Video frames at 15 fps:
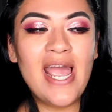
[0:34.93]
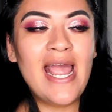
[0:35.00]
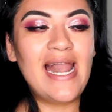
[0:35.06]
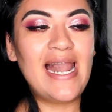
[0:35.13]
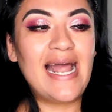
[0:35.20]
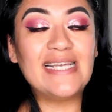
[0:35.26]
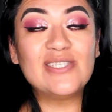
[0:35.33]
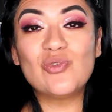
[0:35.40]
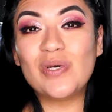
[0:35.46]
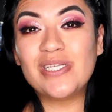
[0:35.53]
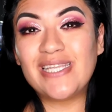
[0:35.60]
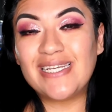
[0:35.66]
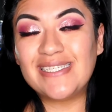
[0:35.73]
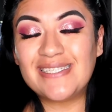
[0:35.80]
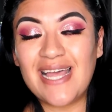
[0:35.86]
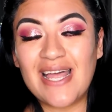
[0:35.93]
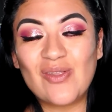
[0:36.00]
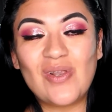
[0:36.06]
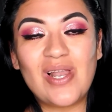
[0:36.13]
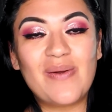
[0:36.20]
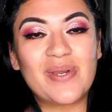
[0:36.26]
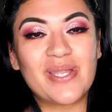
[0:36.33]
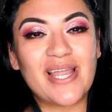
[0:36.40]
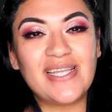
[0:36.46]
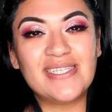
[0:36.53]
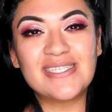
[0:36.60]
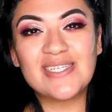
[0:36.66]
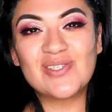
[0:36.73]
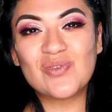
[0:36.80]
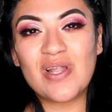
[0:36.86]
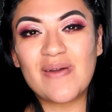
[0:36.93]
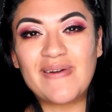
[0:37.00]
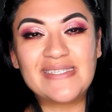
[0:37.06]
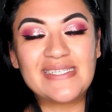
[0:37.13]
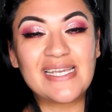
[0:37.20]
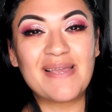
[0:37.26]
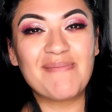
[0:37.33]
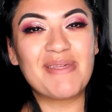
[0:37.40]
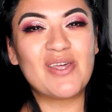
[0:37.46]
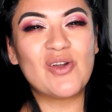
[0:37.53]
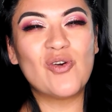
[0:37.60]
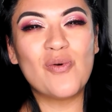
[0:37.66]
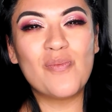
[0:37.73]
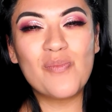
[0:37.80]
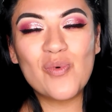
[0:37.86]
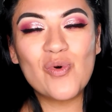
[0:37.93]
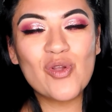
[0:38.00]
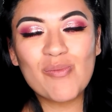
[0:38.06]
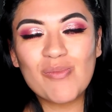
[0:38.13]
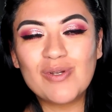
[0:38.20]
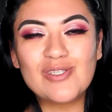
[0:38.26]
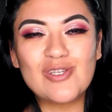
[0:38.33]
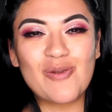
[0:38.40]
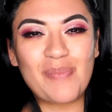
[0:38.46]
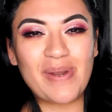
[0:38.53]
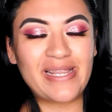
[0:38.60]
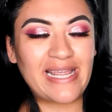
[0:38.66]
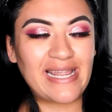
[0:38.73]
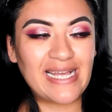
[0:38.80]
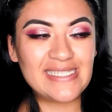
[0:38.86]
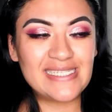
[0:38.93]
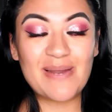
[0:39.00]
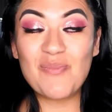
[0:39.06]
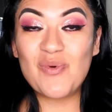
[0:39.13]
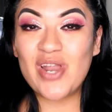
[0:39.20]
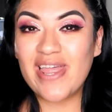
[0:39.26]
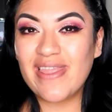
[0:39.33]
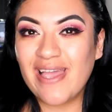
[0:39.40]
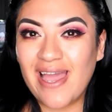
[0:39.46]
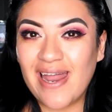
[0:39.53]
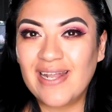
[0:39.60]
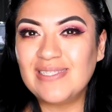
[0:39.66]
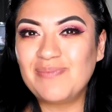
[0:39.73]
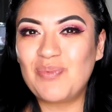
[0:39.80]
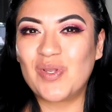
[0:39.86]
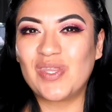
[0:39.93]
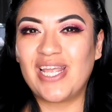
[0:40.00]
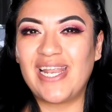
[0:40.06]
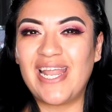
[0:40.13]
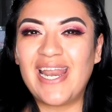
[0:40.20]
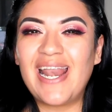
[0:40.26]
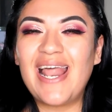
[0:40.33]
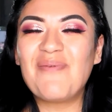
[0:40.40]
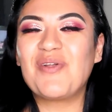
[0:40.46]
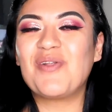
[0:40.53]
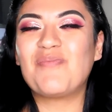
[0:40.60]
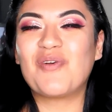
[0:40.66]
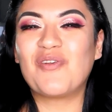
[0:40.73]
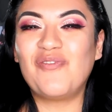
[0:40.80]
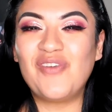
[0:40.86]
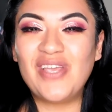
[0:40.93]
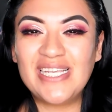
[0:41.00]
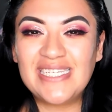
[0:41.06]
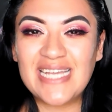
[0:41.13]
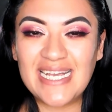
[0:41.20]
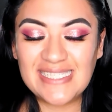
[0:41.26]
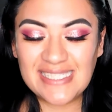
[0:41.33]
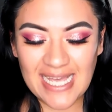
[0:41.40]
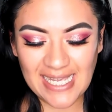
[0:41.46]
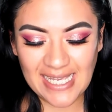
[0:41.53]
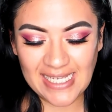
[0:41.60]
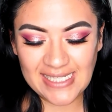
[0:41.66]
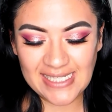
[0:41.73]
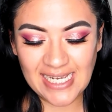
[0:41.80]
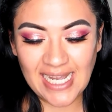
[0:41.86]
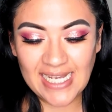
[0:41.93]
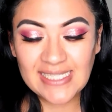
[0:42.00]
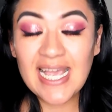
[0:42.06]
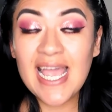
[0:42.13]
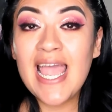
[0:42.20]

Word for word: La estuve testeando y la verdad es que es una base que me dejó muy muy sorprendida, ya moría de ganas por tenerla y bueno, por fin ya está aquí chicas.